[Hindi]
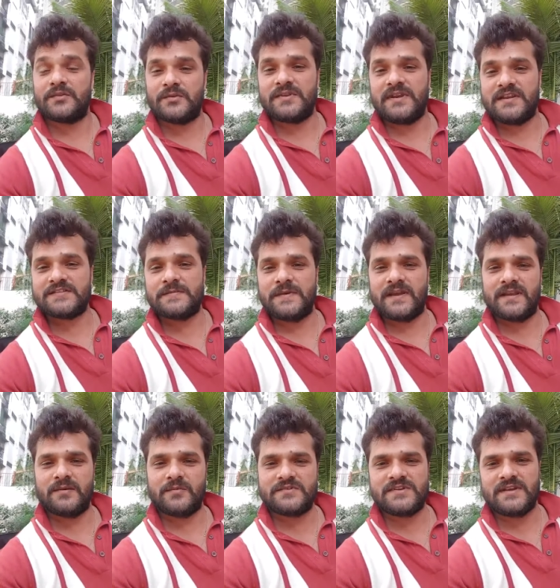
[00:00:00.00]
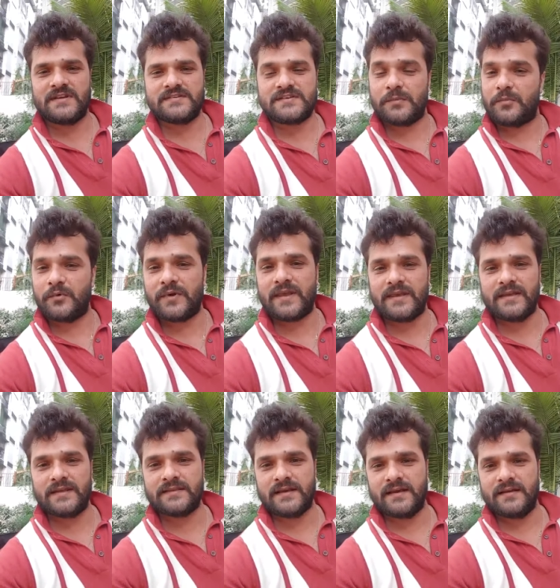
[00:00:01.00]
तो दिनेश भैया ने मुझे सपोर्ट
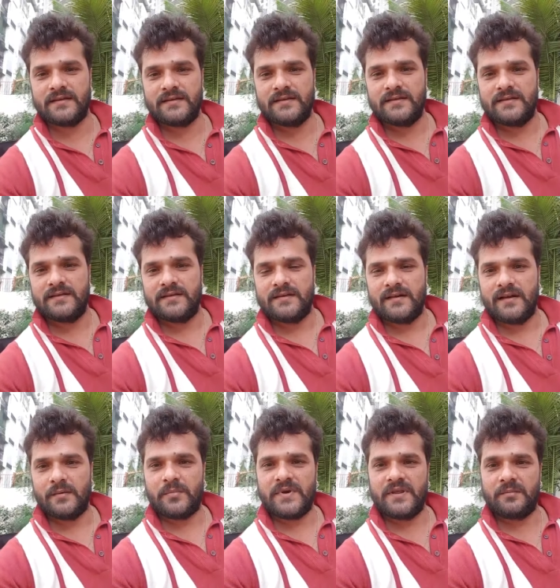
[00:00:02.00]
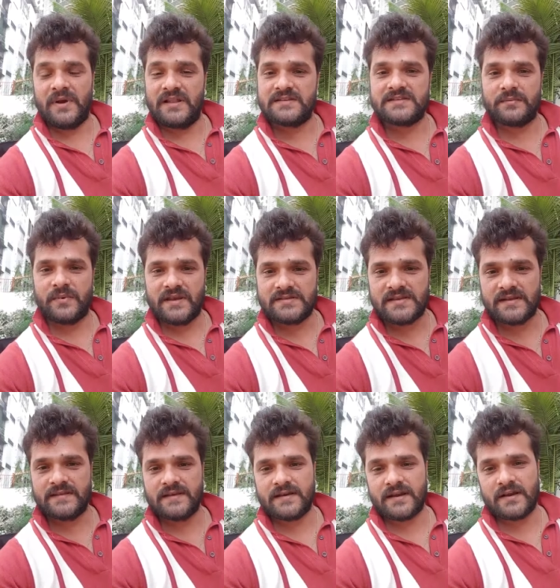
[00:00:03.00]
किया था अपने पाल से
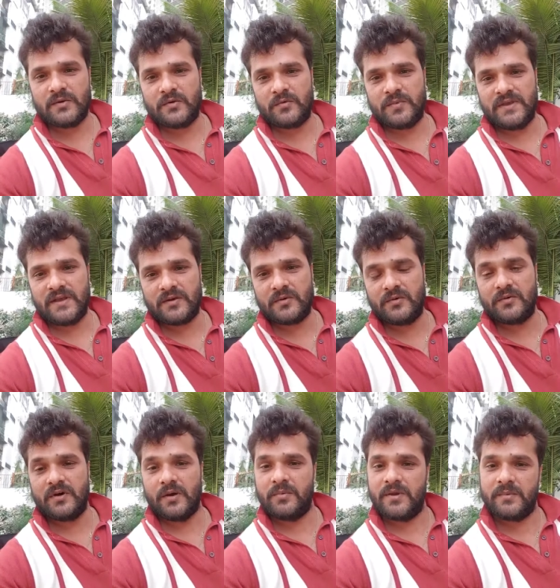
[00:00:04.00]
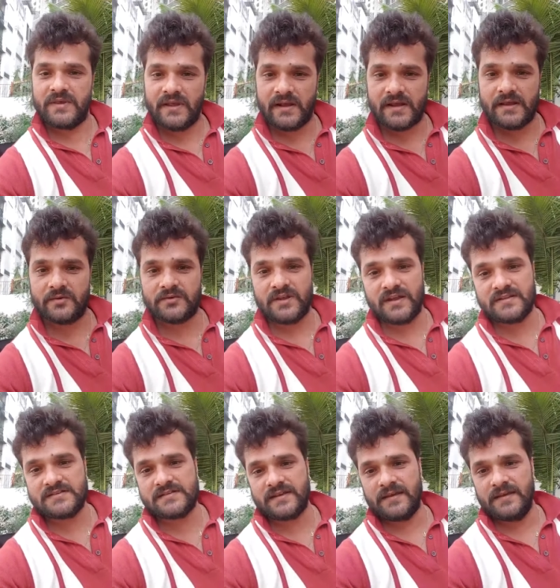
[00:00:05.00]
पैसा देकर आलोक भैया को अभय भैया का
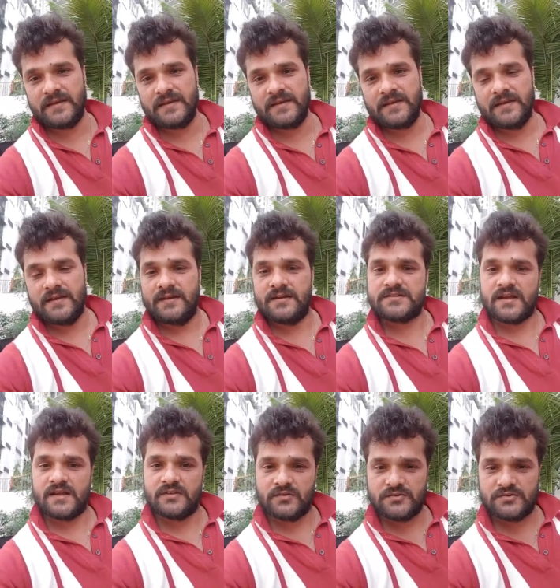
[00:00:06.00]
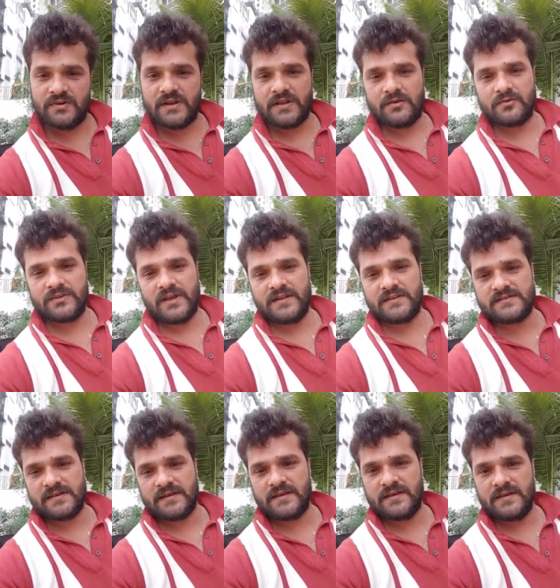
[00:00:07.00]
योगदान से निशांत उज्ज्वल के योगदान
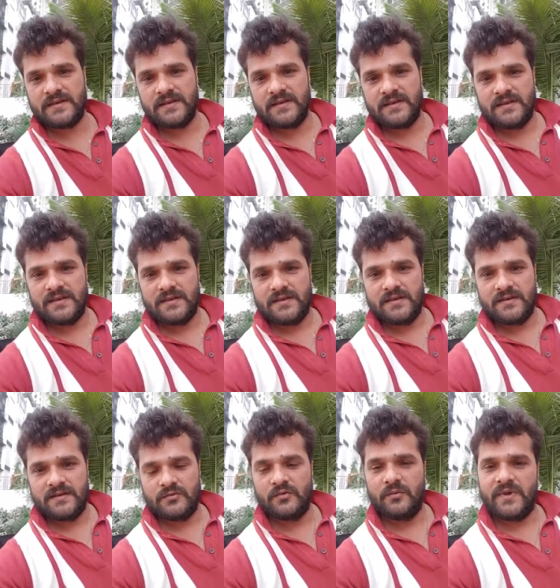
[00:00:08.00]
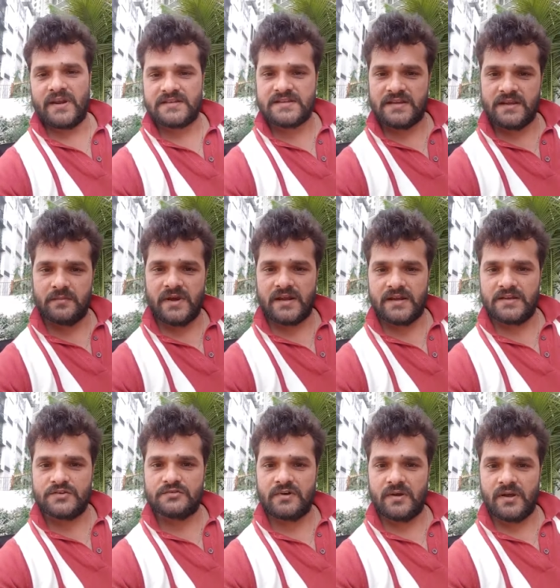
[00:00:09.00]
से वो मेरा सिनेमा
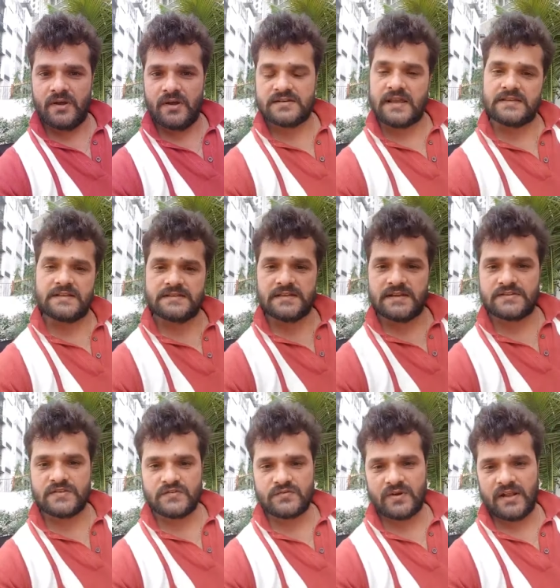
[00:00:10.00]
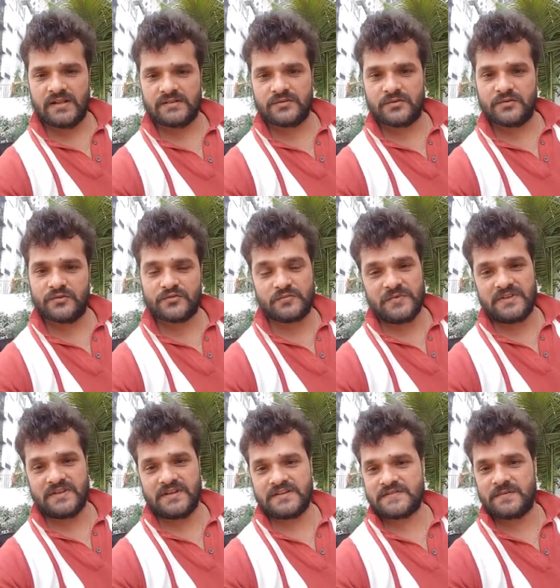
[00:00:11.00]
रिलीज हुआ साजन चले ससुराल तो
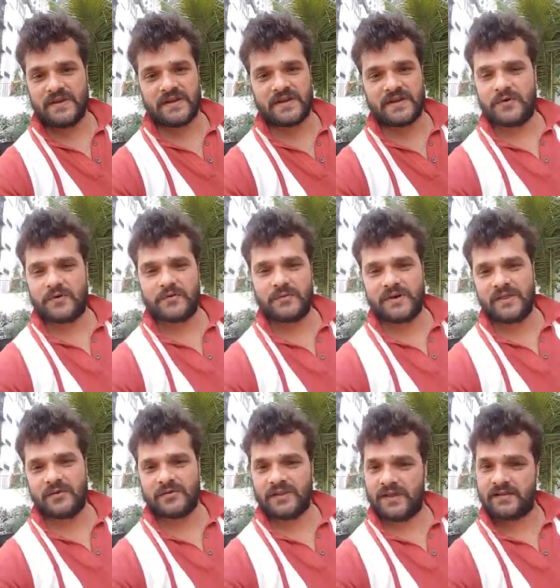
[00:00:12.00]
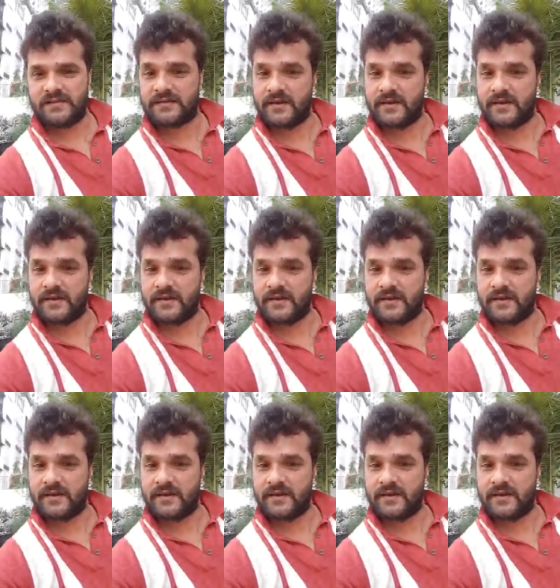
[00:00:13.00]
उसमें दिनेश भैया का बहुत बड़ा योगदान